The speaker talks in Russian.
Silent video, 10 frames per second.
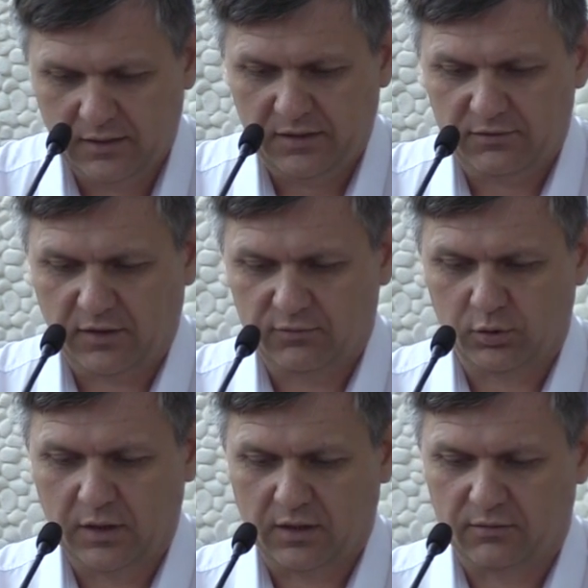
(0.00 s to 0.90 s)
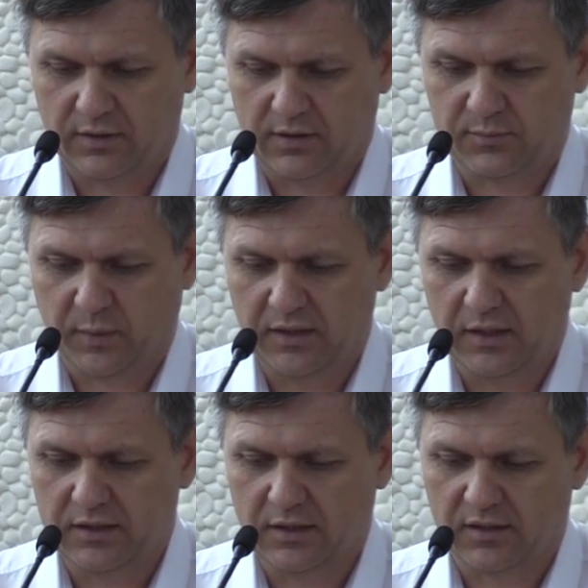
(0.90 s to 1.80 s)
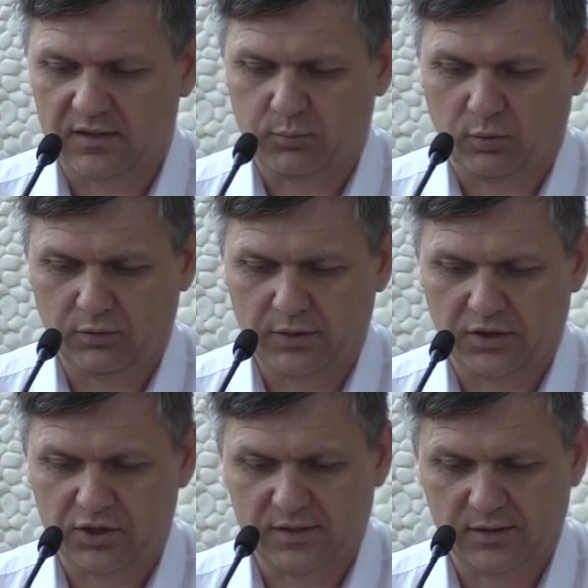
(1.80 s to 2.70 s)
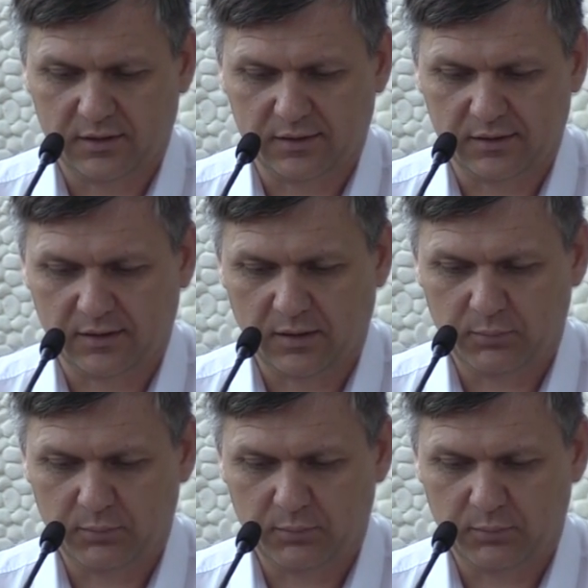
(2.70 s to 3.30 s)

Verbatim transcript: Доливка футляров на распределительных газопроводах 16.